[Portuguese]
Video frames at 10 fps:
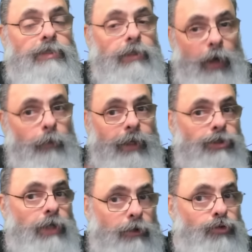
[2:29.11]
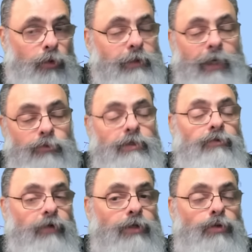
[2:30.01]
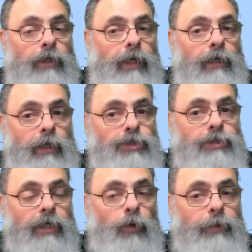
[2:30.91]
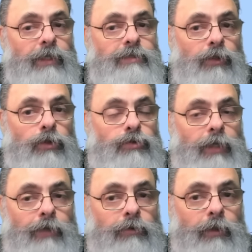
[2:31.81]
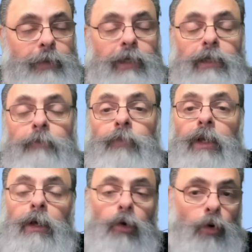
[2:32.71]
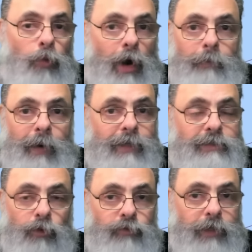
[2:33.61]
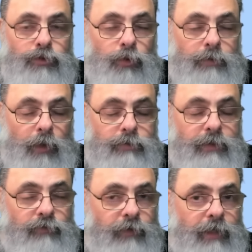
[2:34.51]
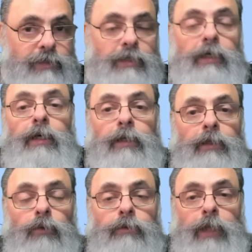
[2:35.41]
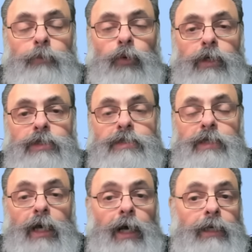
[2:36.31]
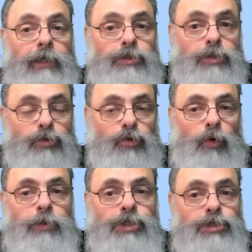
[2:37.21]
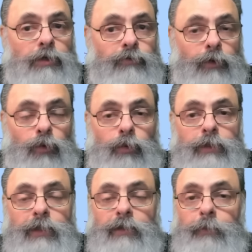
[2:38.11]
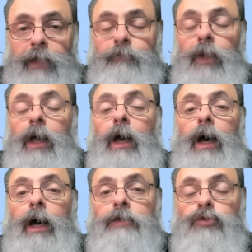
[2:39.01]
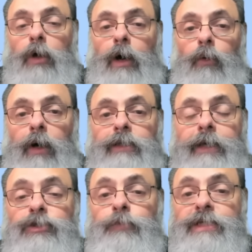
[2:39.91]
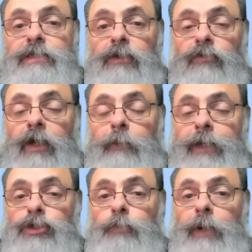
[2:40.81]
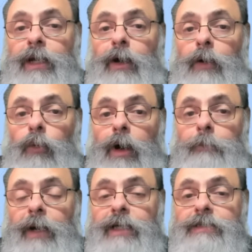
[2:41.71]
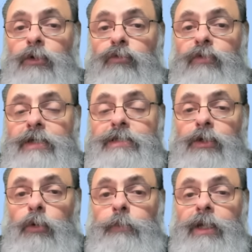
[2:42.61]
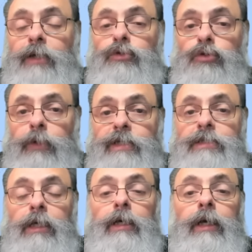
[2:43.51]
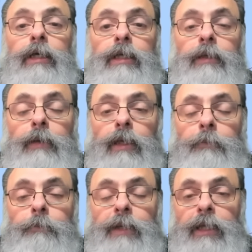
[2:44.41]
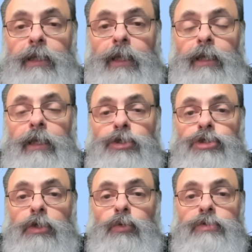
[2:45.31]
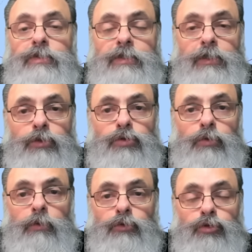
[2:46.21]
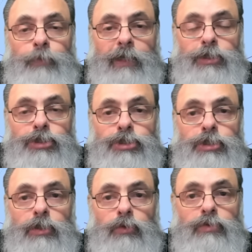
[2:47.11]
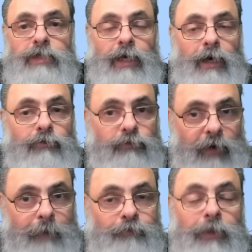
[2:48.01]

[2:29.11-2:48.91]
Se realmente soltarem os reféns, ok, a gente tem que obedecer ao nosso lado também, né? Como o Hamas não vai soltar os reféns, não tem por que dizer. Além disso, como a gente já falou ontem também, a ordem é especificamente para o Hamas não fazer operações que impliquem em genocídio dos palestinos em Rafah.